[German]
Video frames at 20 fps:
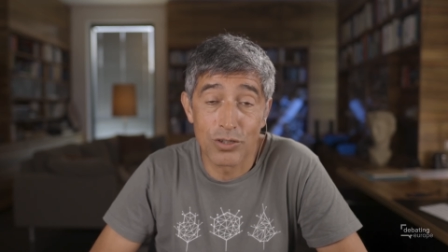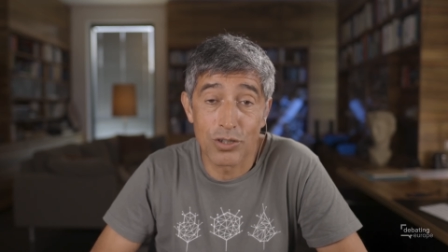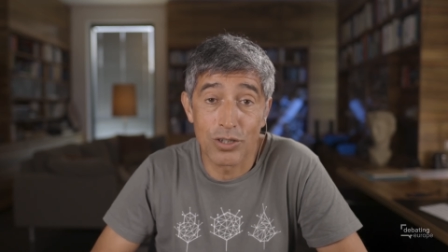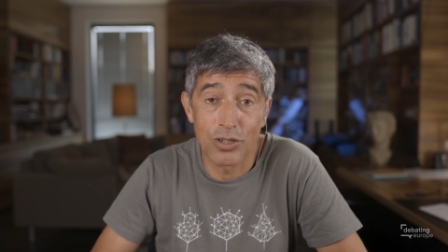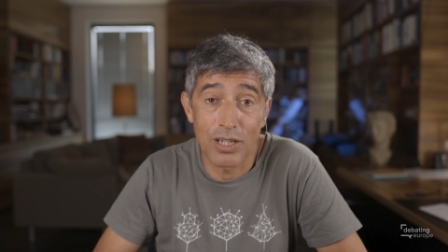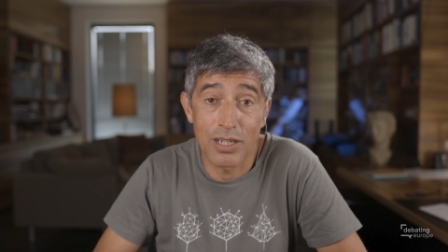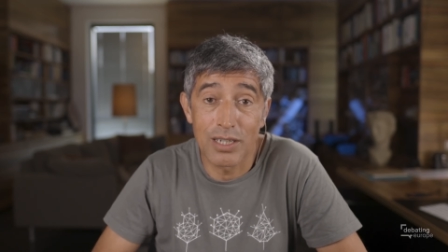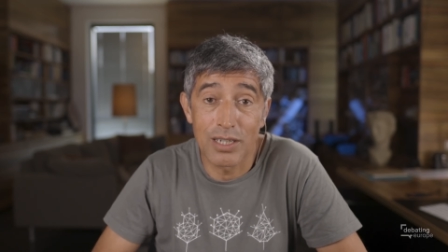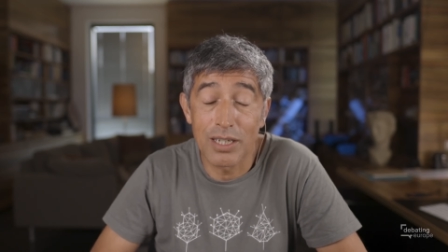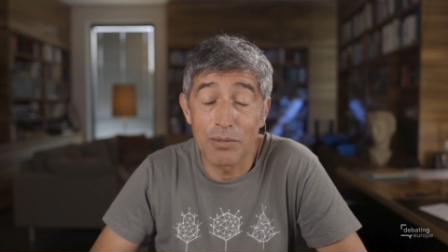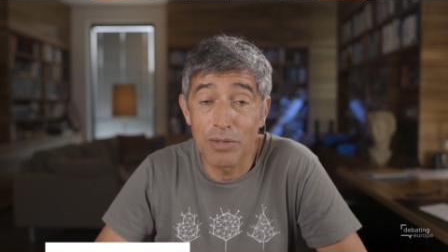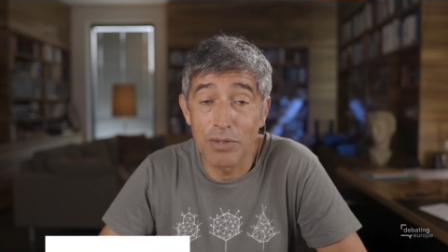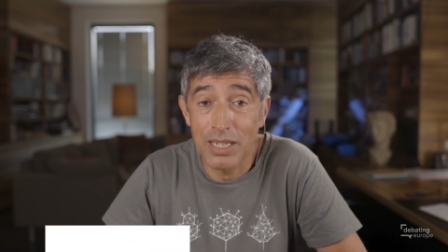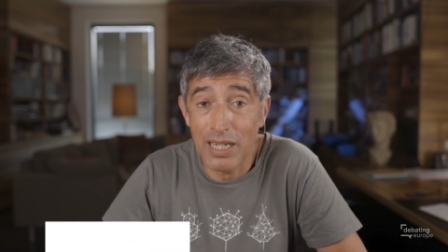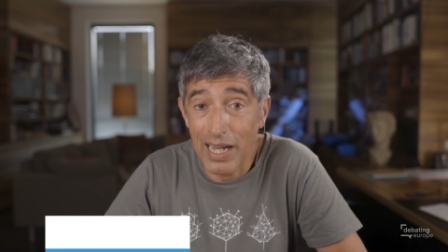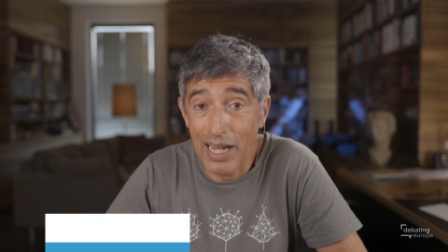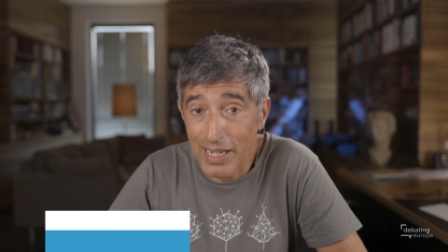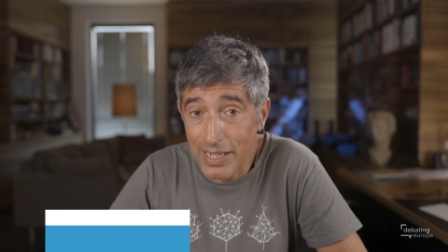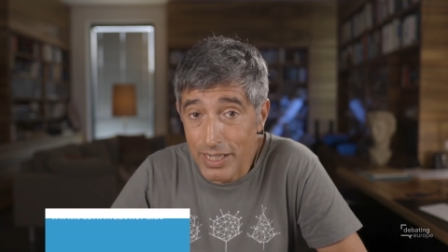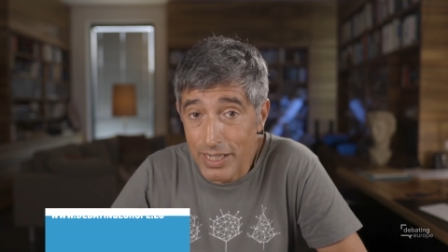sondern die mit
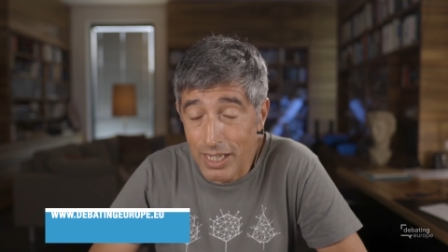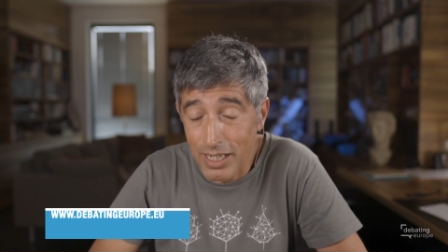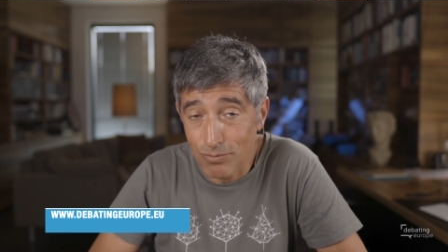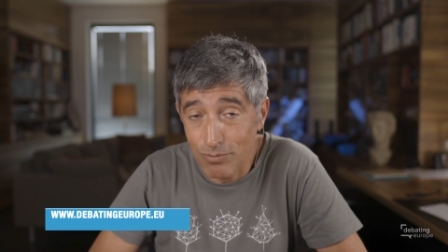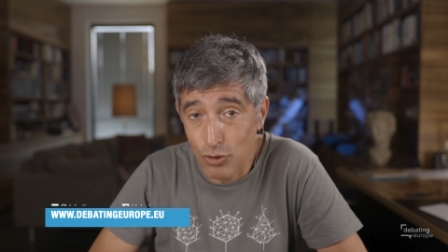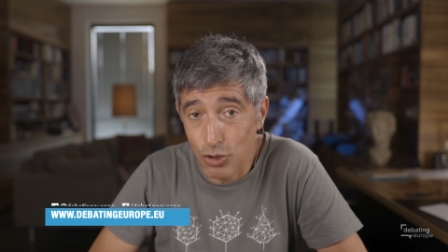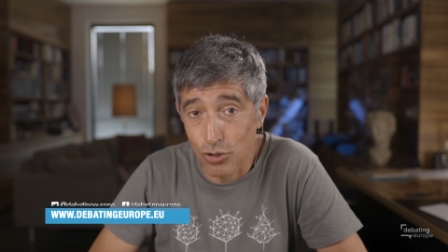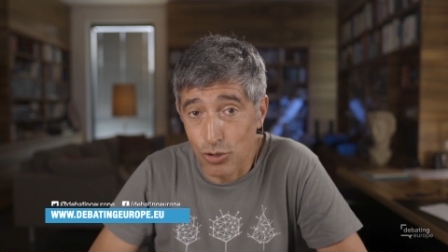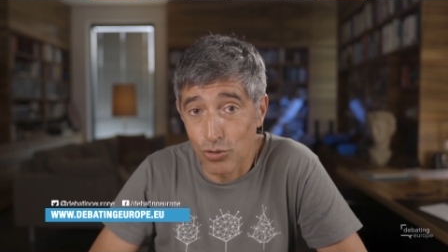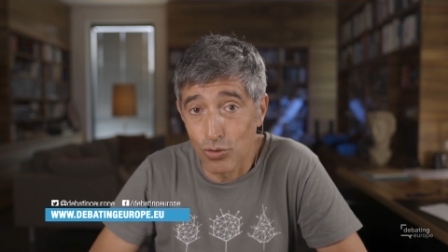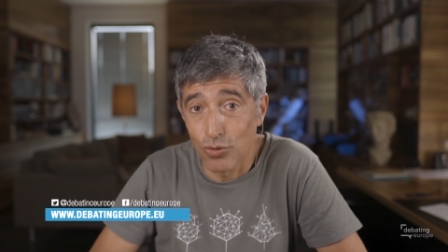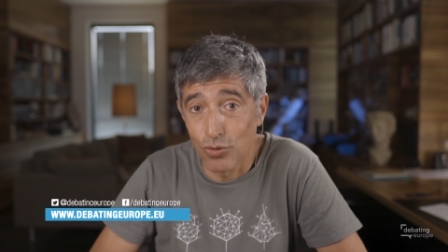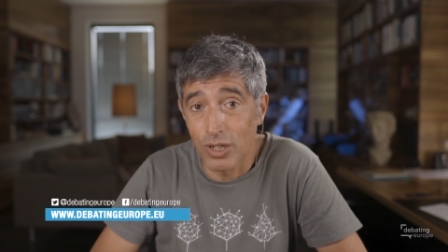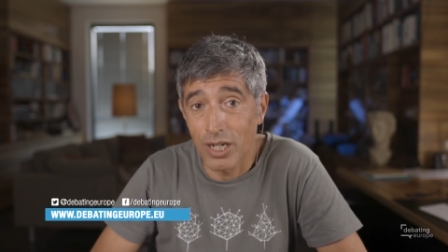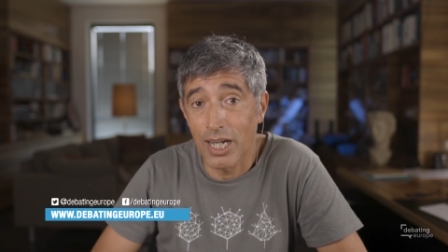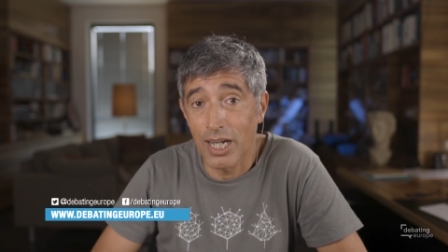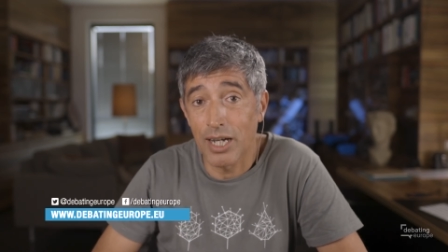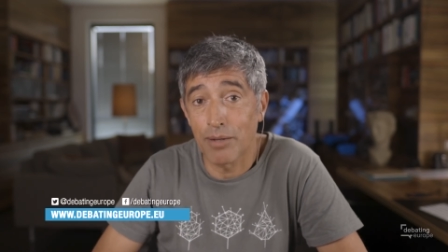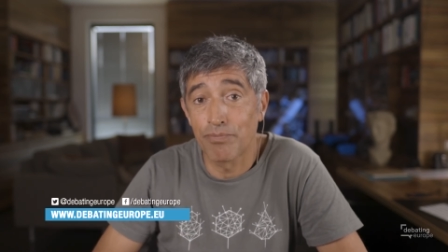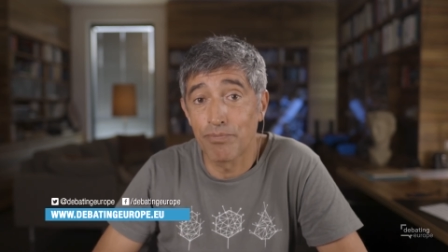alledem zu tun
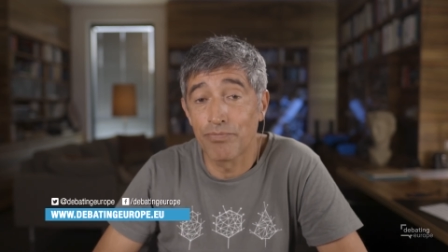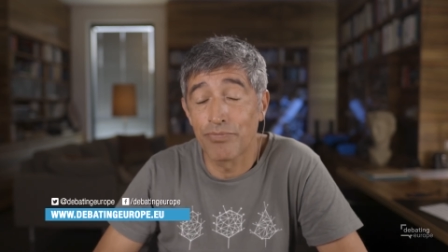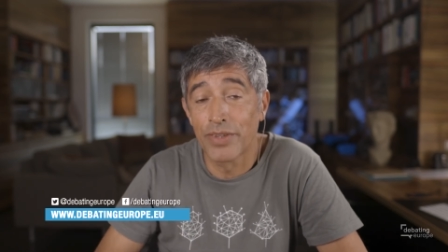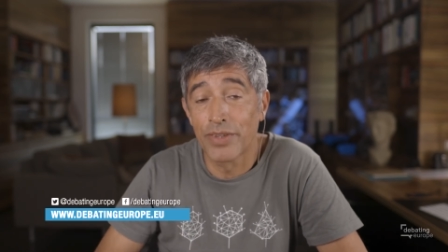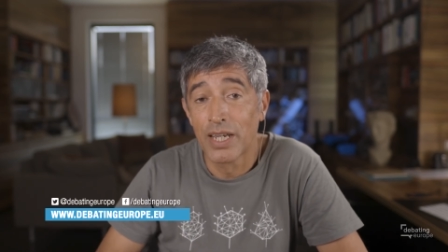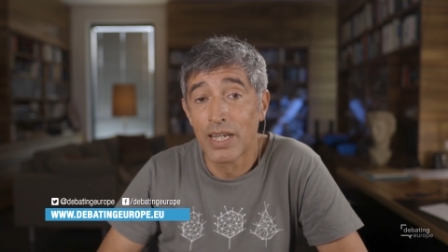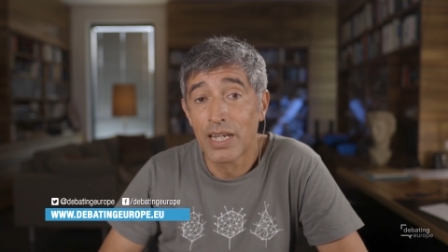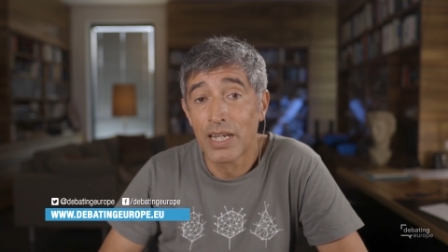haben,